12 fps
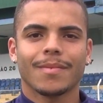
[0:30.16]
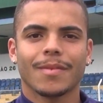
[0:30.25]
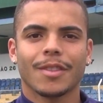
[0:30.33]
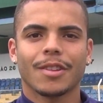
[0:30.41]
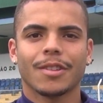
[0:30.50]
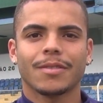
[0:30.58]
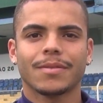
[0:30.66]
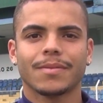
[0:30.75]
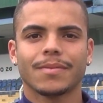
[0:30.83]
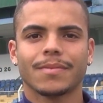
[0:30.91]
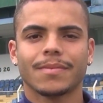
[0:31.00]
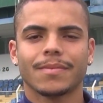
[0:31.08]
uma equipe
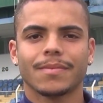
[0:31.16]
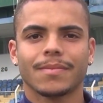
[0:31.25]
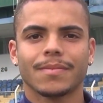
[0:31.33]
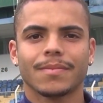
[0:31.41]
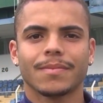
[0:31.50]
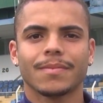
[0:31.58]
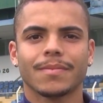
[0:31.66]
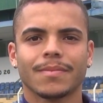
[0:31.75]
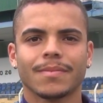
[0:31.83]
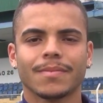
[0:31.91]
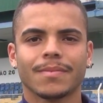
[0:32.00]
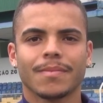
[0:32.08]
qualificada
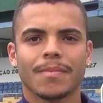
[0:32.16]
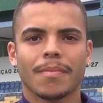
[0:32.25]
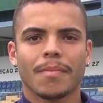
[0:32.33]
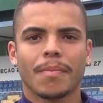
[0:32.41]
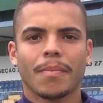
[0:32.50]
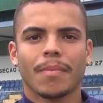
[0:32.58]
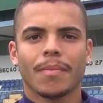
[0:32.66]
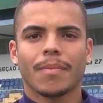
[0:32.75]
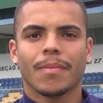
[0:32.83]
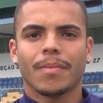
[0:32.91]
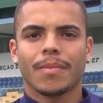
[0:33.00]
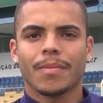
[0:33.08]
e veio a
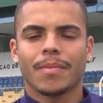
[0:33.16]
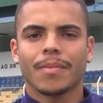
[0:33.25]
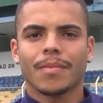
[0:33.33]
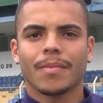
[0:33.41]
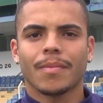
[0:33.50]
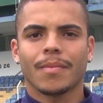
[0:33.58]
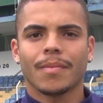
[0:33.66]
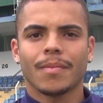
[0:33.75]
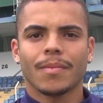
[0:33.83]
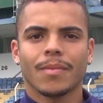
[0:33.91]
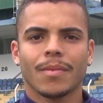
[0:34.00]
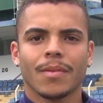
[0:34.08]
classificação diante do
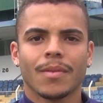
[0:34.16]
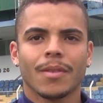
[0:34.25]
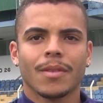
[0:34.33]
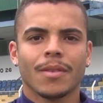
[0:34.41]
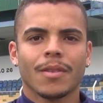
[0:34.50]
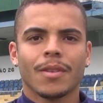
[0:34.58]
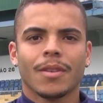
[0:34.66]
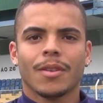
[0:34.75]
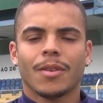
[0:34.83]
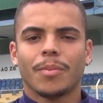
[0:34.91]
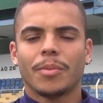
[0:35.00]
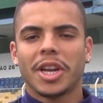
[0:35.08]
Botafogo. Parabéns.
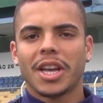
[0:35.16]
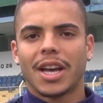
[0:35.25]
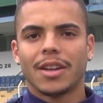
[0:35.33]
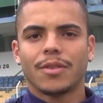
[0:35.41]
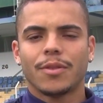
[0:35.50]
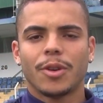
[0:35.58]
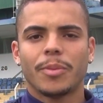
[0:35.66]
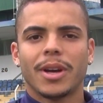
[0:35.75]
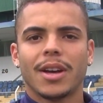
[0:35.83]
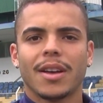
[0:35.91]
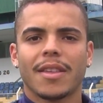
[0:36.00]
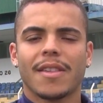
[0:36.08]
Obrigado. Foi
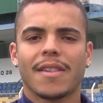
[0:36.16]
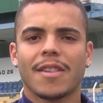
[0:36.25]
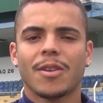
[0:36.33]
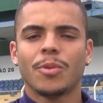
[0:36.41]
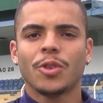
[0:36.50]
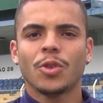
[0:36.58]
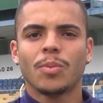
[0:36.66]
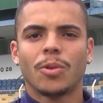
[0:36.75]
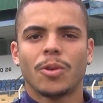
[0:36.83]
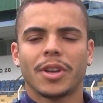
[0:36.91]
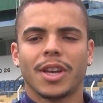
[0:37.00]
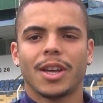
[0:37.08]
uma sensação muito
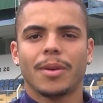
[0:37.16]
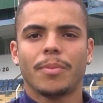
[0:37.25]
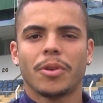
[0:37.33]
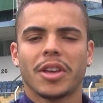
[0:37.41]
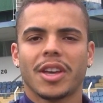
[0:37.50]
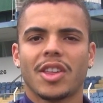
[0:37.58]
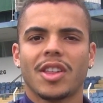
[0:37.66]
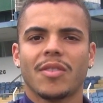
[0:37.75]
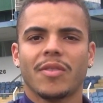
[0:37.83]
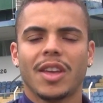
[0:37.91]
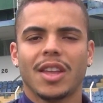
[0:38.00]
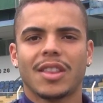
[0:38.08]
boa, né? Porque a
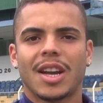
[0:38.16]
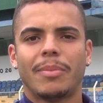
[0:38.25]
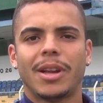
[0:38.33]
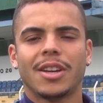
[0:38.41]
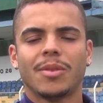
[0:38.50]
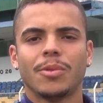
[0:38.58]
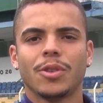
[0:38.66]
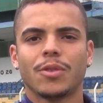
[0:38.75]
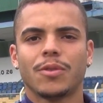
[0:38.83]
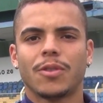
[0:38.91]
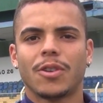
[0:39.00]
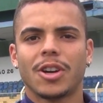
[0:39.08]
gente vem trabalhando
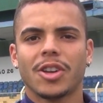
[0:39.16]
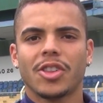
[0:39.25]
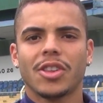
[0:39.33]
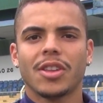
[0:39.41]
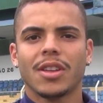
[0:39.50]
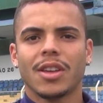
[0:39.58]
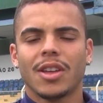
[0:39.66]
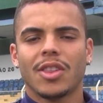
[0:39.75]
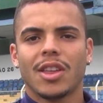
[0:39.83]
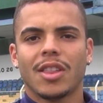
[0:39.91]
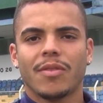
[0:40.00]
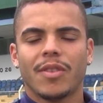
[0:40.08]
muito forte, a
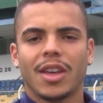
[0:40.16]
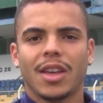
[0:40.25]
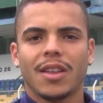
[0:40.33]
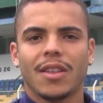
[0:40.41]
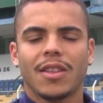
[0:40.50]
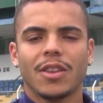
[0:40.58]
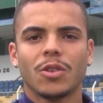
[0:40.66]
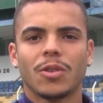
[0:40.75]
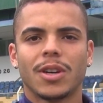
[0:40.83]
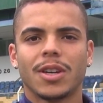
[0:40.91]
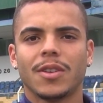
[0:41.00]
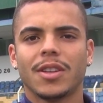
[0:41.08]
gente vem se
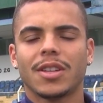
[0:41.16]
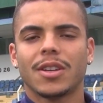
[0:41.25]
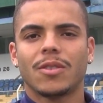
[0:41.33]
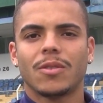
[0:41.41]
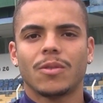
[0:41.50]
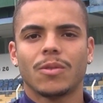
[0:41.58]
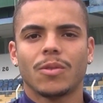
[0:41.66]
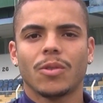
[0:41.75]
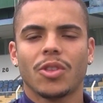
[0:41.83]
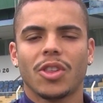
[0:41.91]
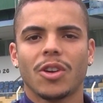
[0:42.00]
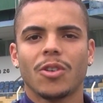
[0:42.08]
doando,
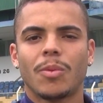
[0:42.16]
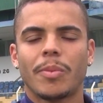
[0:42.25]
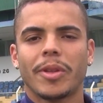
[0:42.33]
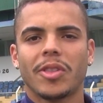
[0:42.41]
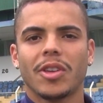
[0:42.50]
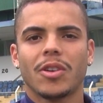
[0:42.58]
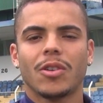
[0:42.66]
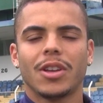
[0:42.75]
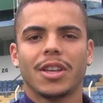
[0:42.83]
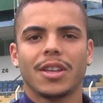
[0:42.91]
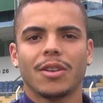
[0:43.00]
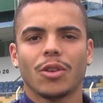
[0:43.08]
então chegou o momento de
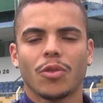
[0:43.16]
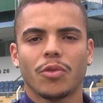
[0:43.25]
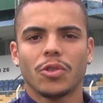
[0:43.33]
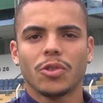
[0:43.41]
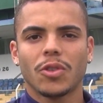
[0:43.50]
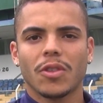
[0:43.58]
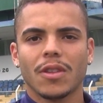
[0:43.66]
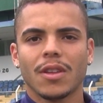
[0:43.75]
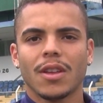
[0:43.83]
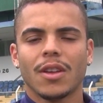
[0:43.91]
colher os frutos.